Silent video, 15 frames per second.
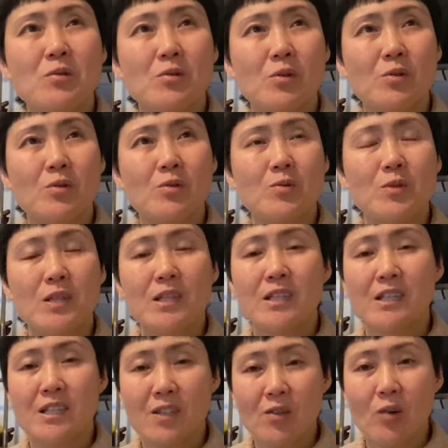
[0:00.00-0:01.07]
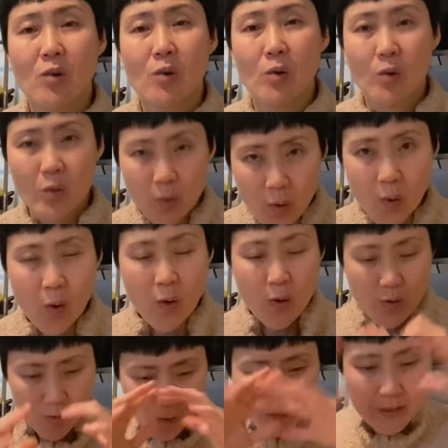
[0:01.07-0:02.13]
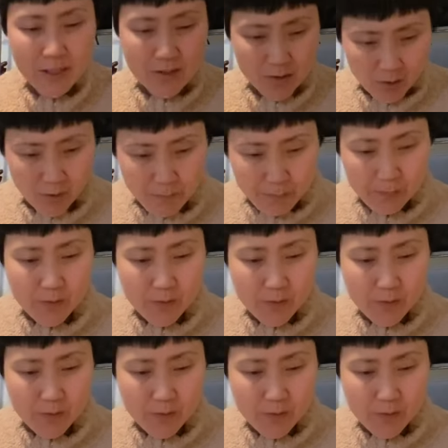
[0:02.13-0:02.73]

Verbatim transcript: と入院費用ののみですよ